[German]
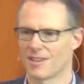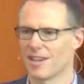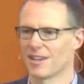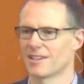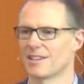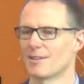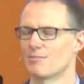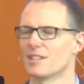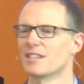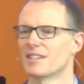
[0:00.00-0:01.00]
hey,
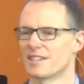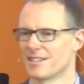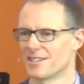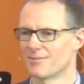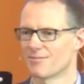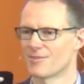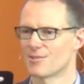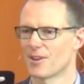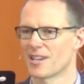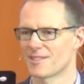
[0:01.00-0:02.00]
gebt ihr ihnen
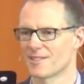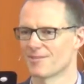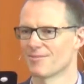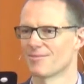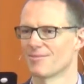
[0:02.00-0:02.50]
zu essen.